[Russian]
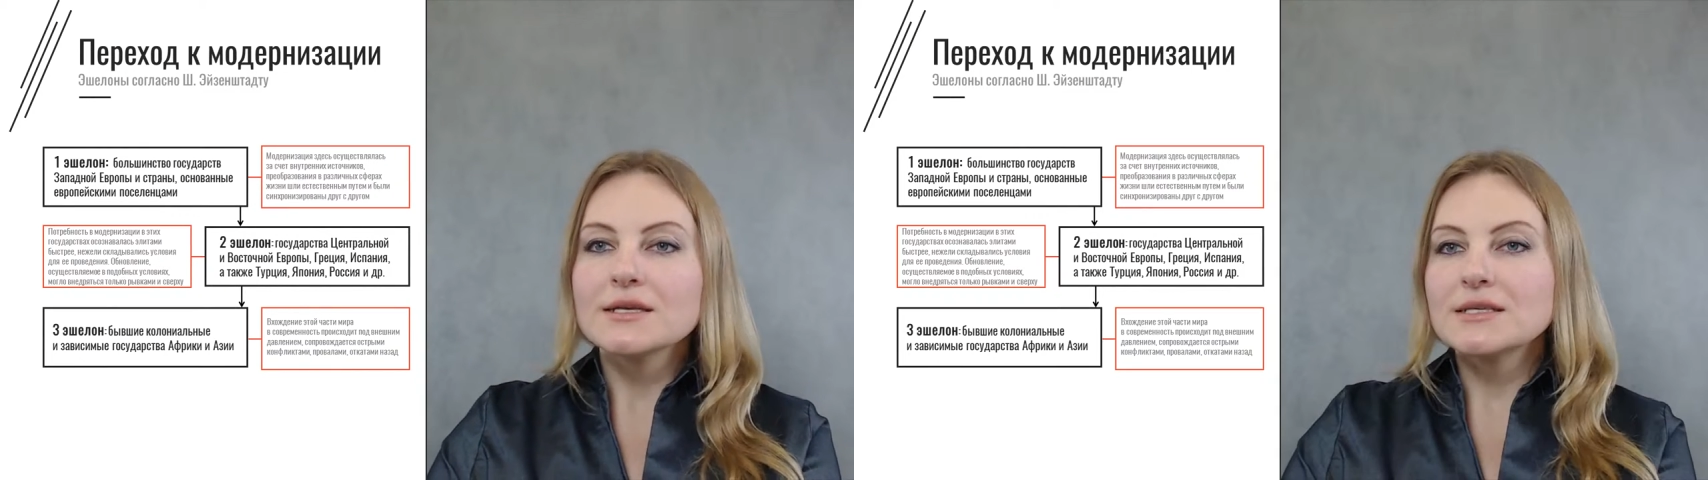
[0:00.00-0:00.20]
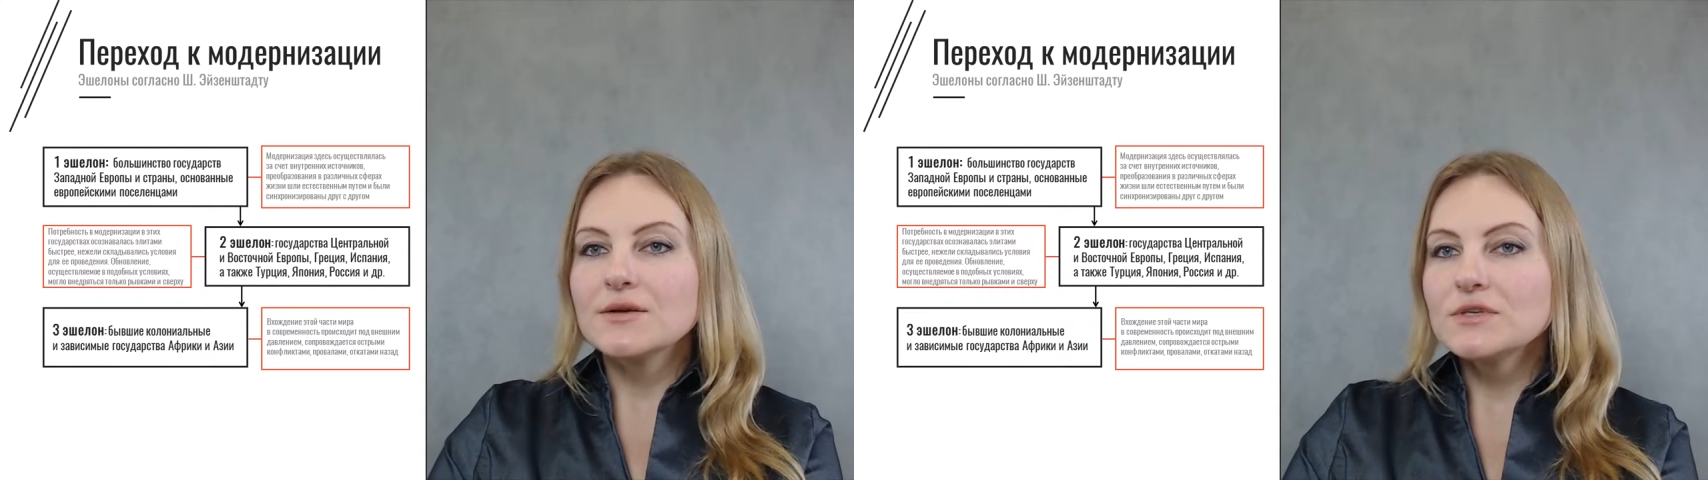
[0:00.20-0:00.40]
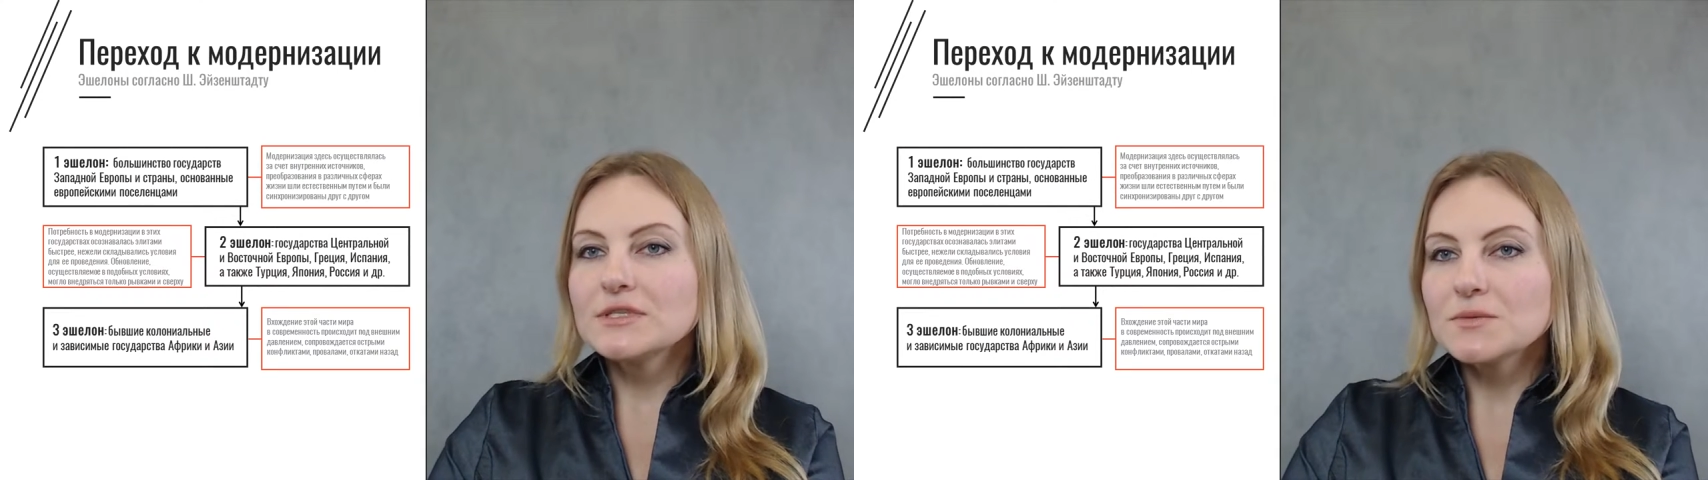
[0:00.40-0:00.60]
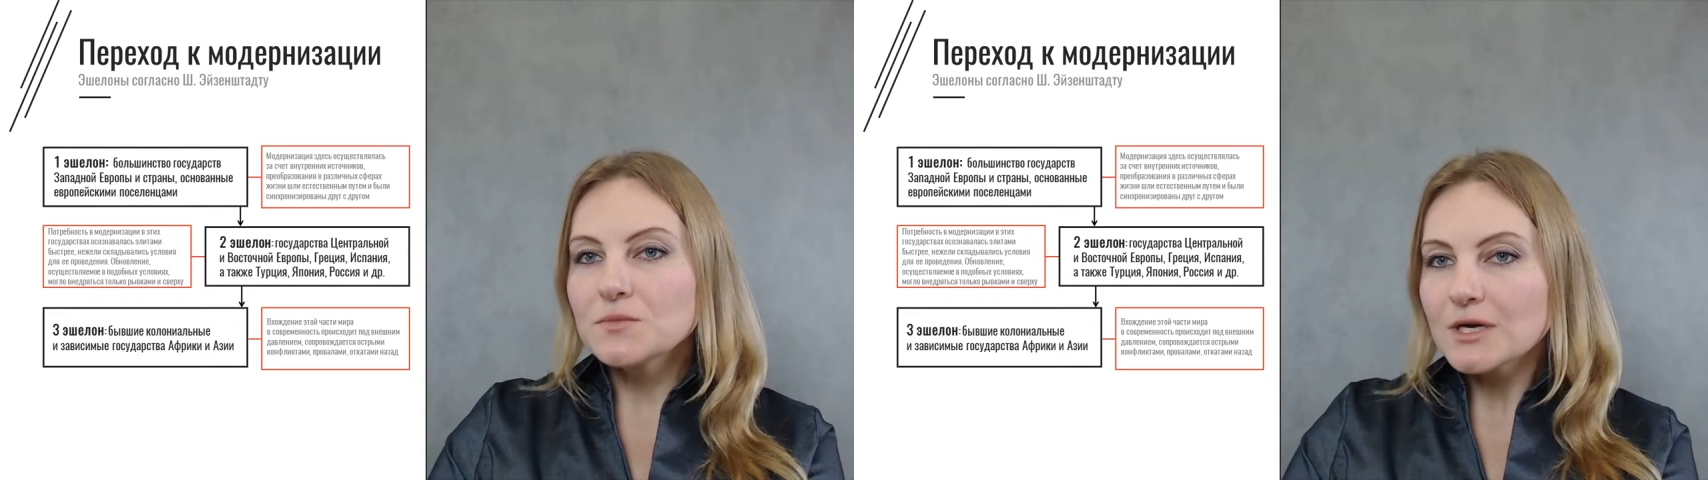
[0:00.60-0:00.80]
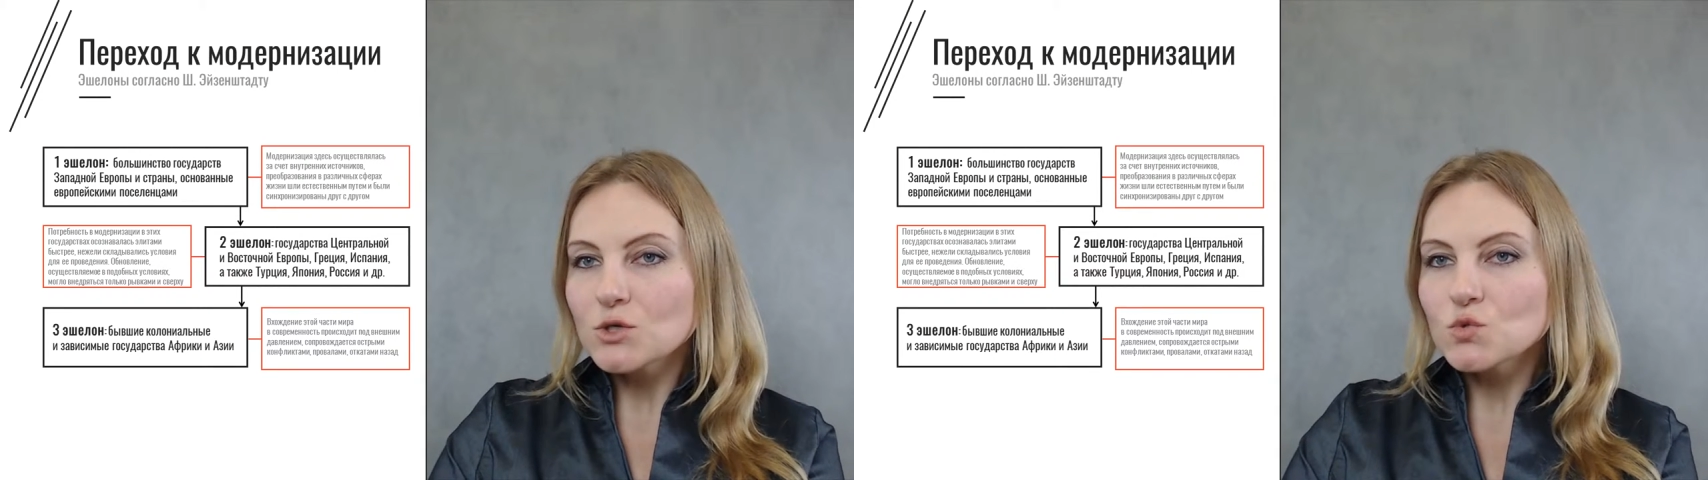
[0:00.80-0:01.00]

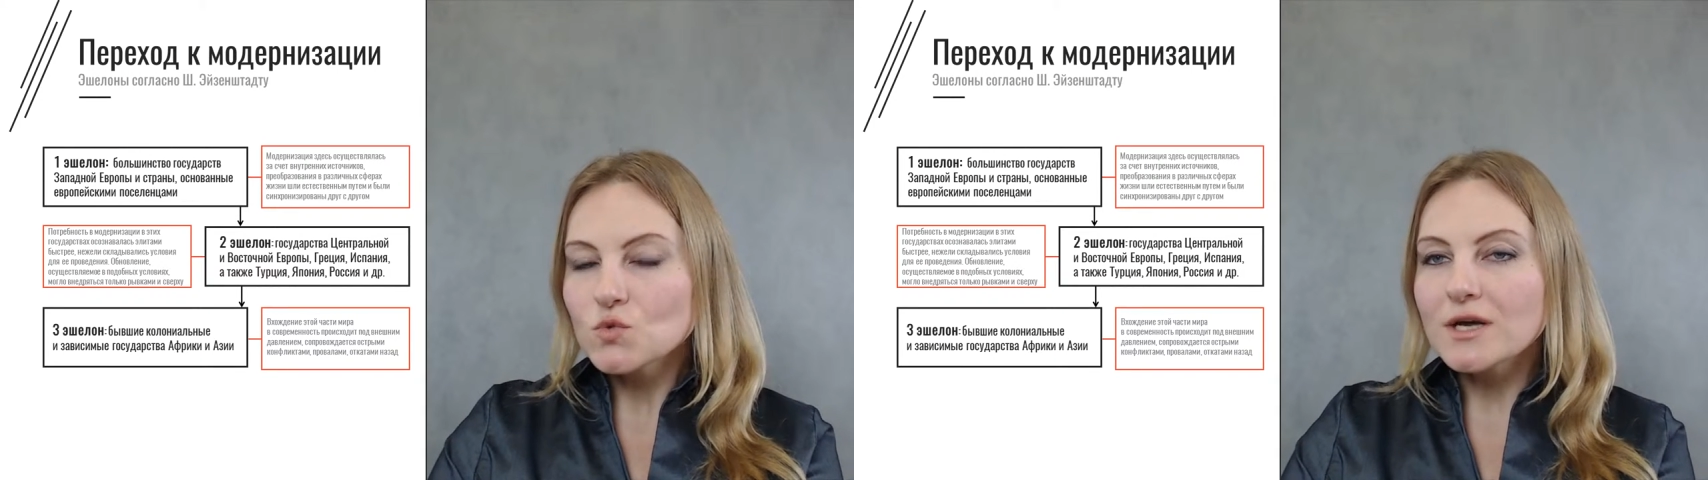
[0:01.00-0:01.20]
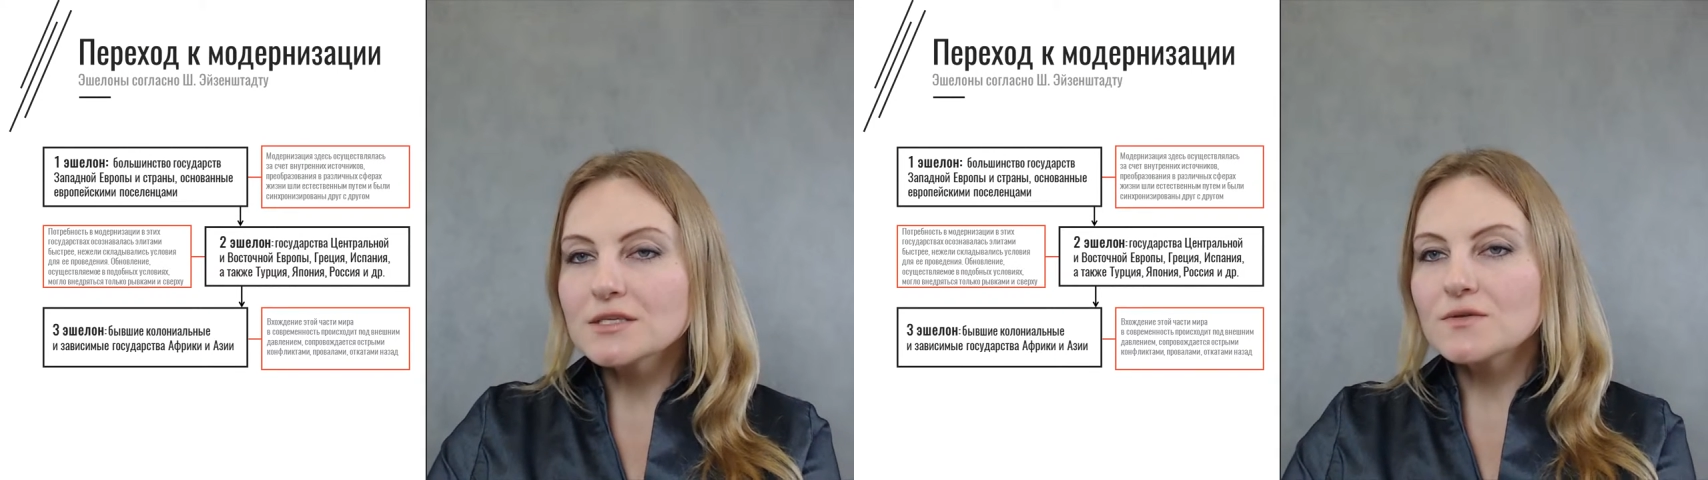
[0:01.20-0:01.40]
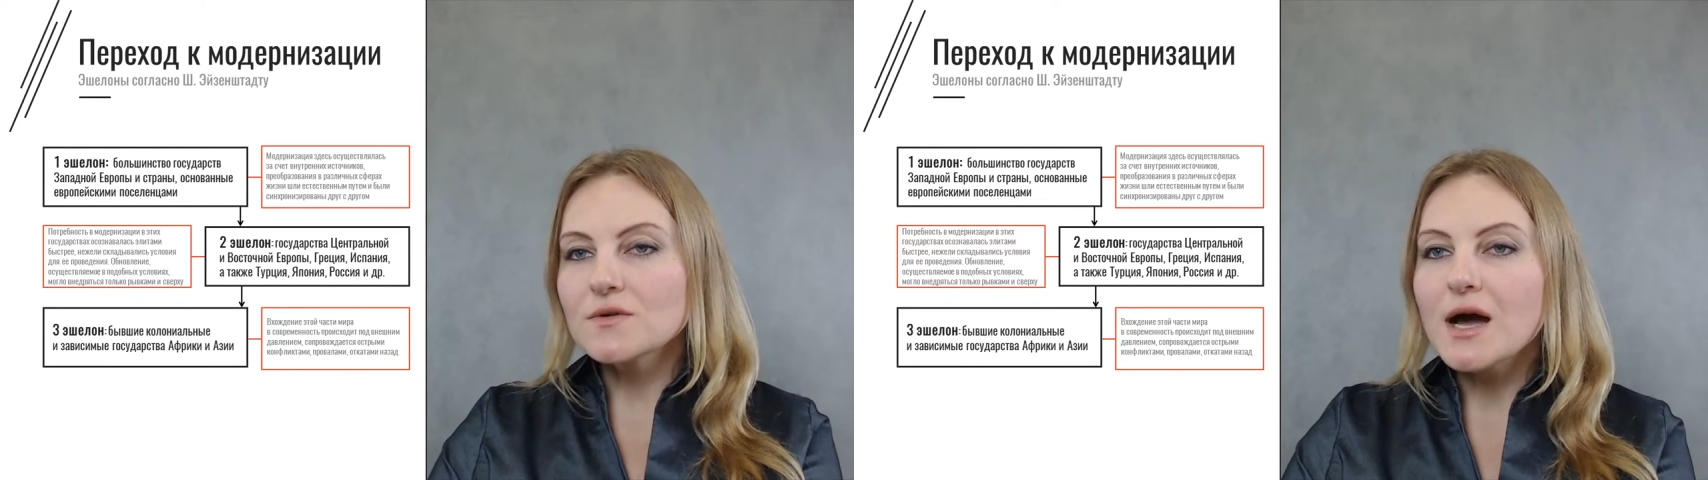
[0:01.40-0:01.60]
зависимые государства